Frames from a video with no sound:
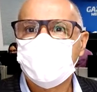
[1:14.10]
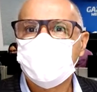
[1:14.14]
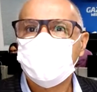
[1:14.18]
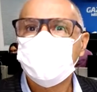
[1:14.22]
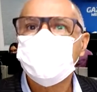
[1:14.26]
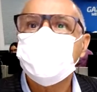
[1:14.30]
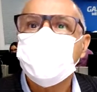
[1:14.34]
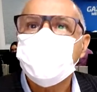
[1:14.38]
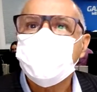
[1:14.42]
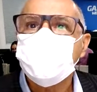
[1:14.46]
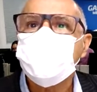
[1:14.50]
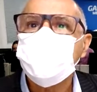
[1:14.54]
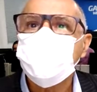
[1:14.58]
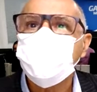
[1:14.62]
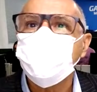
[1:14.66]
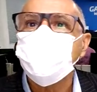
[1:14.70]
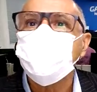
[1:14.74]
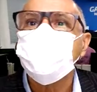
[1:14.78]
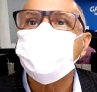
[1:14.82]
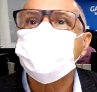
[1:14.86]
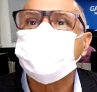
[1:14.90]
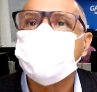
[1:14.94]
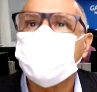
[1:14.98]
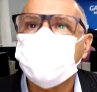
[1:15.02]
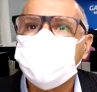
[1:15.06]
nem
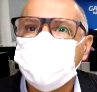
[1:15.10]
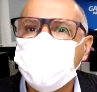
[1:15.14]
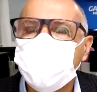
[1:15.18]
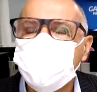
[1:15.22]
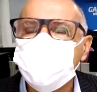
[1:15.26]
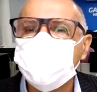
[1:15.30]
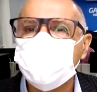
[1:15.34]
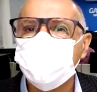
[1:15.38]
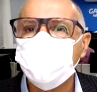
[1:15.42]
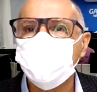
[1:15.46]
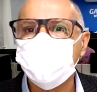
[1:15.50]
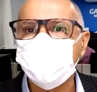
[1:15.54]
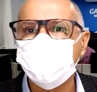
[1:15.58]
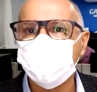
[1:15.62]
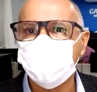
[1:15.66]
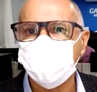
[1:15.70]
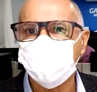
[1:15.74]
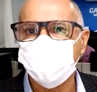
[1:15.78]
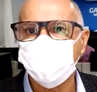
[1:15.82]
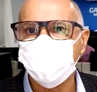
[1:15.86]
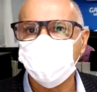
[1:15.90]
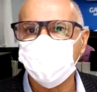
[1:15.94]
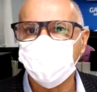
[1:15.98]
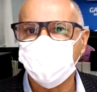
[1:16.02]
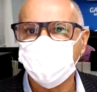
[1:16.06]
o tratamento de
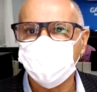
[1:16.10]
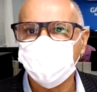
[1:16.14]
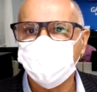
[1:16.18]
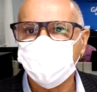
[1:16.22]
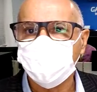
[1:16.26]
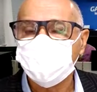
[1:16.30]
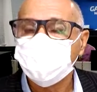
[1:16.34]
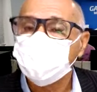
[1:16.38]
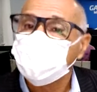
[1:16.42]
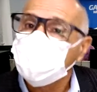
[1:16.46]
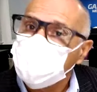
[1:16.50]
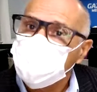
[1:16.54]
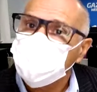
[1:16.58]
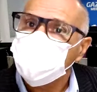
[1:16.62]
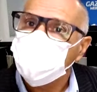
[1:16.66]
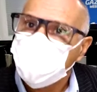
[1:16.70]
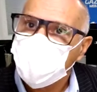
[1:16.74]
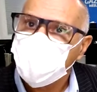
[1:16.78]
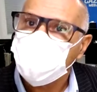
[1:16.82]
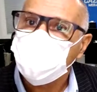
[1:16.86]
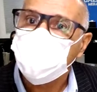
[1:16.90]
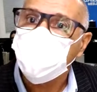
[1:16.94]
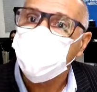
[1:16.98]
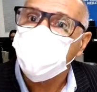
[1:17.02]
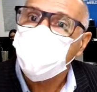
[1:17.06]
esgoto. Tanto
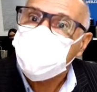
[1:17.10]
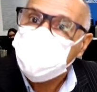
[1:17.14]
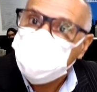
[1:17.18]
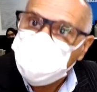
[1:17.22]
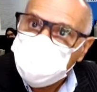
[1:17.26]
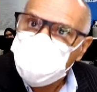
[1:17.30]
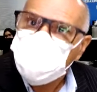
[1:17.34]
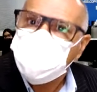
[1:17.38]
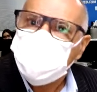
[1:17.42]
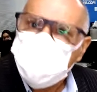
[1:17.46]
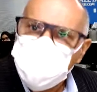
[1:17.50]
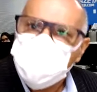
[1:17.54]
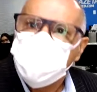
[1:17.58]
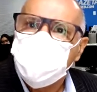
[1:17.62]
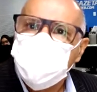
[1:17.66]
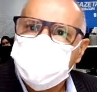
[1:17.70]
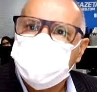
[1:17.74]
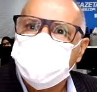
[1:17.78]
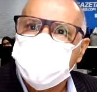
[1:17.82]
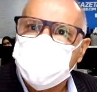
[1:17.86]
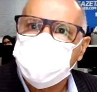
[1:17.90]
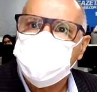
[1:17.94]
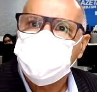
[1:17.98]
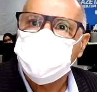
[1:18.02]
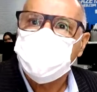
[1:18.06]
é que
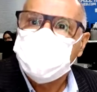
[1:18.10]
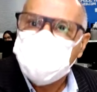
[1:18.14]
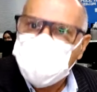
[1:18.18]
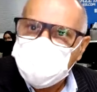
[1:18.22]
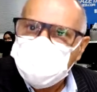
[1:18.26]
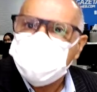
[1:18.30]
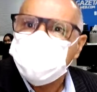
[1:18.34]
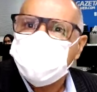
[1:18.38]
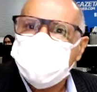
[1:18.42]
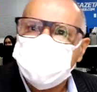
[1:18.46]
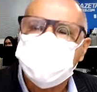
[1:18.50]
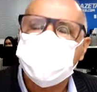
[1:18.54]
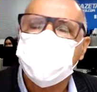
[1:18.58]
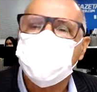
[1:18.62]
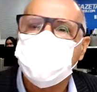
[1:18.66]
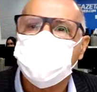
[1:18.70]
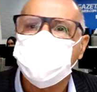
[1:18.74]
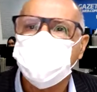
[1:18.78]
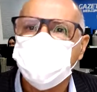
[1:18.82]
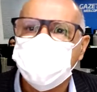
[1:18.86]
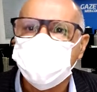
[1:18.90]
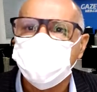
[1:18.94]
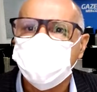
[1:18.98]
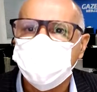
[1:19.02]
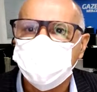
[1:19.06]
80% desses
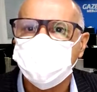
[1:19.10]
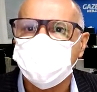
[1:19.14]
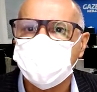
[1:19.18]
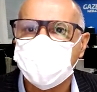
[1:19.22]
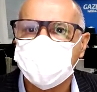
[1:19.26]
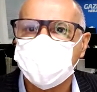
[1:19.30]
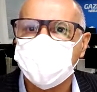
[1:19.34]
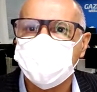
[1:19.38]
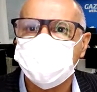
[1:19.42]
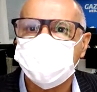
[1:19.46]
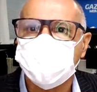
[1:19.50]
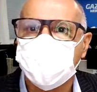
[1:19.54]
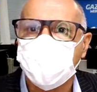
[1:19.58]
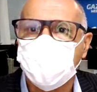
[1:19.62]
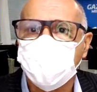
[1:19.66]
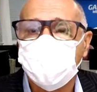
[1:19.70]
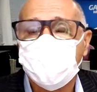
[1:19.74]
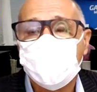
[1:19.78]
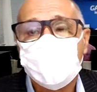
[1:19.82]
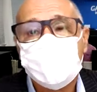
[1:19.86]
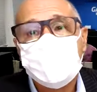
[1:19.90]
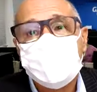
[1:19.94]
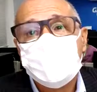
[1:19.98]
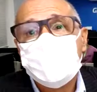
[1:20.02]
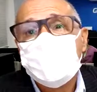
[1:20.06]
serviços da
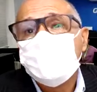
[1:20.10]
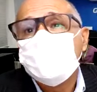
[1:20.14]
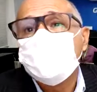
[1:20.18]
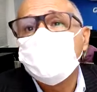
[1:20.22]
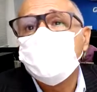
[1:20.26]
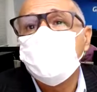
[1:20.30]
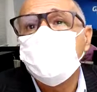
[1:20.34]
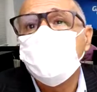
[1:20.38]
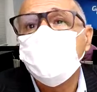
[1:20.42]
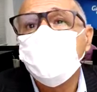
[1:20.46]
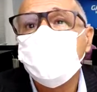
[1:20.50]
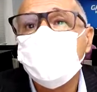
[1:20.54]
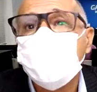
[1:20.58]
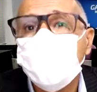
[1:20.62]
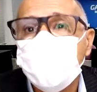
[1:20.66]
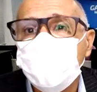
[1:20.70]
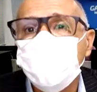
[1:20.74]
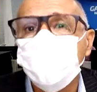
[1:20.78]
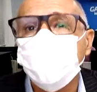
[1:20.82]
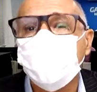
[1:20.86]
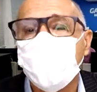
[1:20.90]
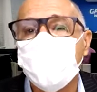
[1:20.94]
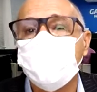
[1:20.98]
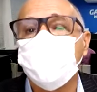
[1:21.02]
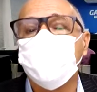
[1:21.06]
Casal foram
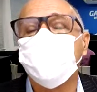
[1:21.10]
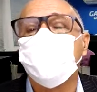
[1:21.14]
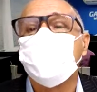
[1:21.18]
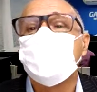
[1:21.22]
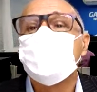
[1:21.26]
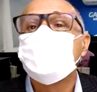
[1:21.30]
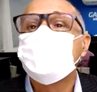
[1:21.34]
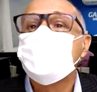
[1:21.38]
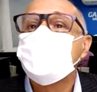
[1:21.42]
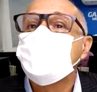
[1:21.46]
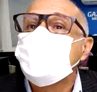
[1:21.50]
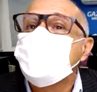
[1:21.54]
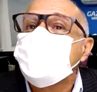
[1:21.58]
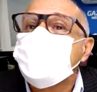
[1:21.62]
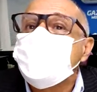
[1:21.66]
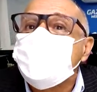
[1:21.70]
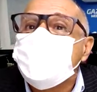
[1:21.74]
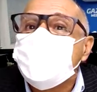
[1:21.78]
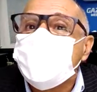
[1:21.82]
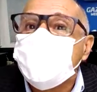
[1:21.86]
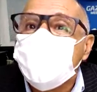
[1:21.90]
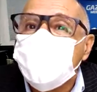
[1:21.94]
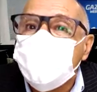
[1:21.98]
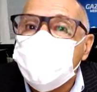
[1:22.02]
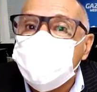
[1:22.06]
leiloados,
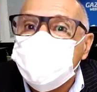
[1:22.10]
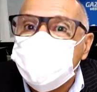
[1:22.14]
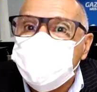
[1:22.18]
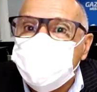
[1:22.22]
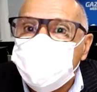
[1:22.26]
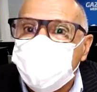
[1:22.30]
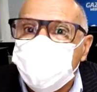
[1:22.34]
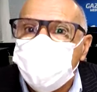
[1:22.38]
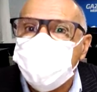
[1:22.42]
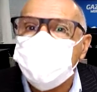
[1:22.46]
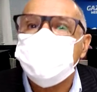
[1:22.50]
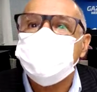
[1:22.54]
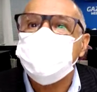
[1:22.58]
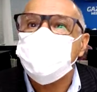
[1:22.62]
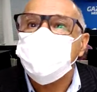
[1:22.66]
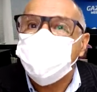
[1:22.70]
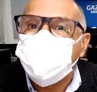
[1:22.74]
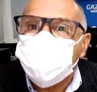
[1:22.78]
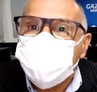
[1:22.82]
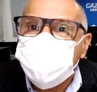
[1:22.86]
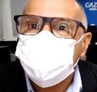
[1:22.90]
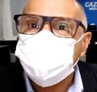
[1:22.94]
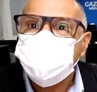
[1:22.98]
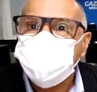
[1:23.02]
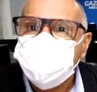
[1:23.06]
em tese,
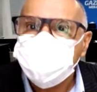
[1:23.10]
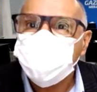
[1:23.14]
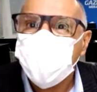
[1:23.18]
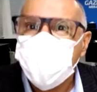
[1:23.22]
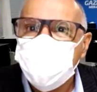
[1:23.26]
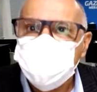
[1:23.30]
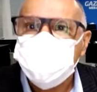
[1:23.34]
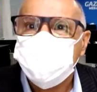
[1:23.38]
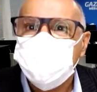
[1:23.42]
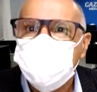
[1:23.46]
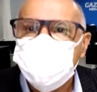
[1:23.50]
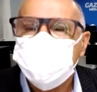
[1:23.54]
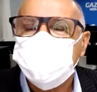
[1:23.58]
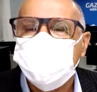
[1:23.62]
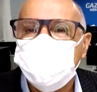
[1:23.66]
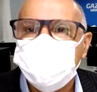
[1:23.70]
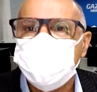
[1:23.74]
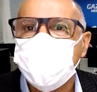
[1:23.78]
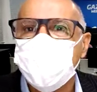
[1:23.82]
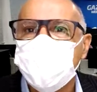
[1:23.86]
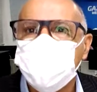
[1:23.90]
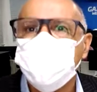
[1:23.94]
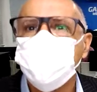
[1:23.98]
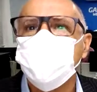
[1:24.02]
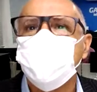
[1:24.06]

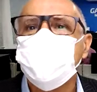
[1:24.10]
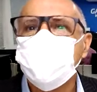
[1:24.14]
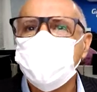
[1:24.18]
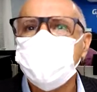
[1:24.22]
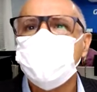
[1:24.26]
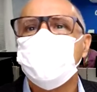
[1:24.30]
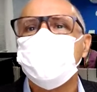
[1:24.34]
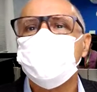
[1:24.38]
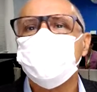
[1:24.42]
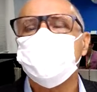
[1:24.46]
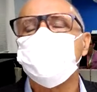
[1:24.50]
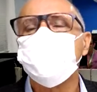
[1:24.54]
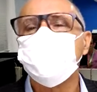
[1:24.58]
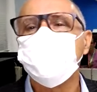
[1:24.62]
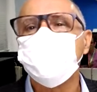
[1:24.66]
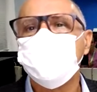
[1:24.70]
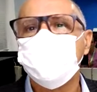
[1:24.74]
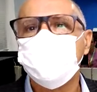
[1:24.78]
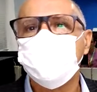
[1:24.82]
privatizado mesmo,